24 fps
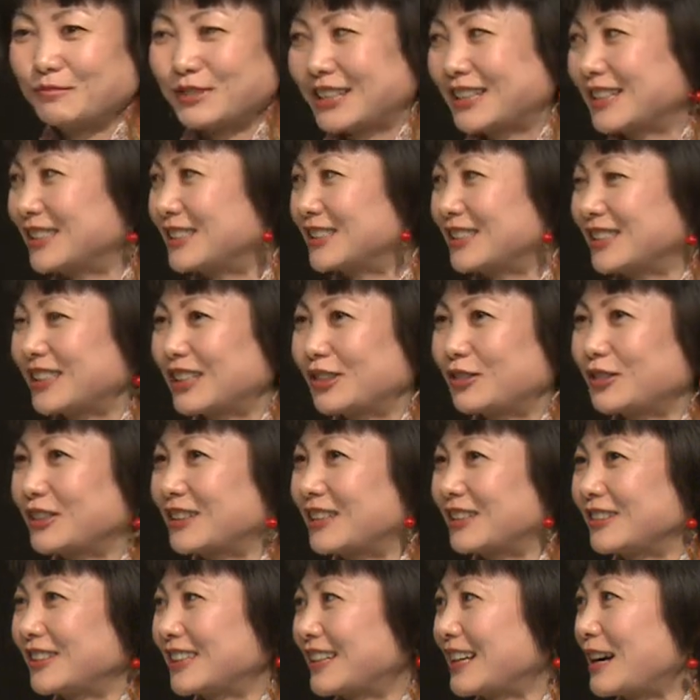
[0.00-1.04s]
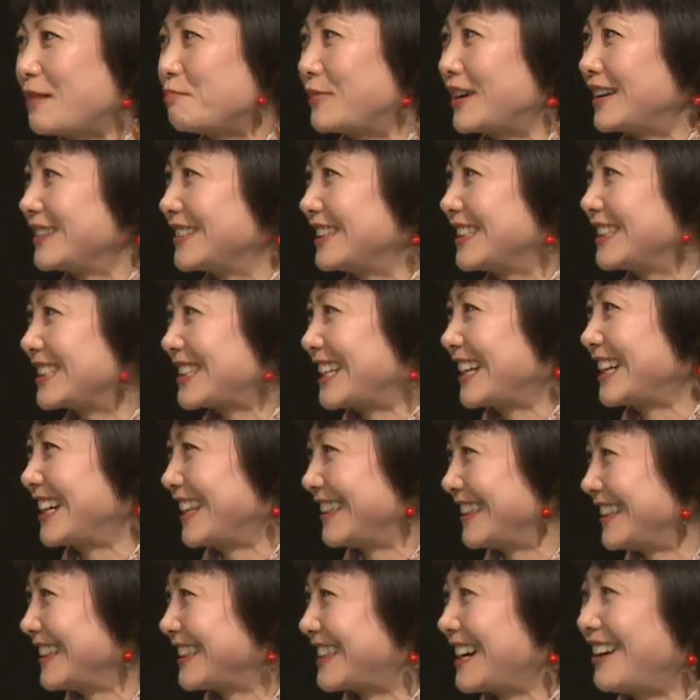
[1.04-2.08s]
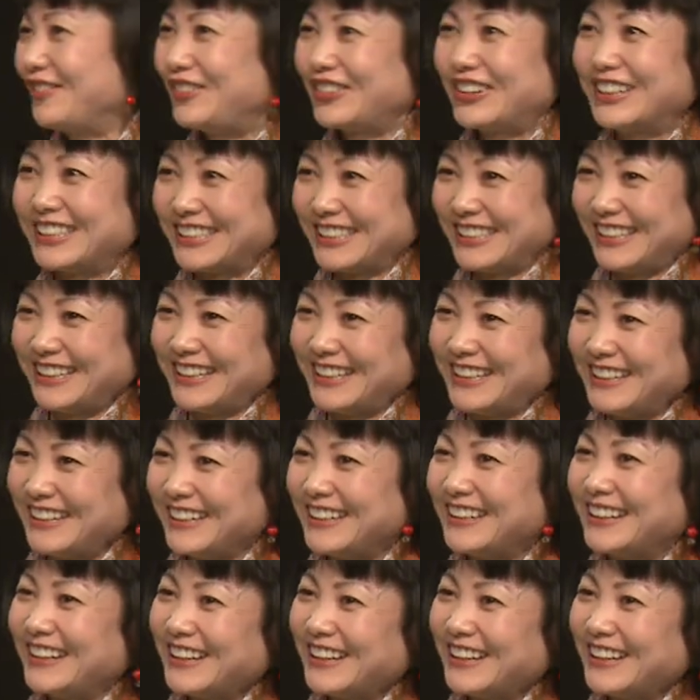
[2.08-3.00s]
мне кажется это только для компании школьной компании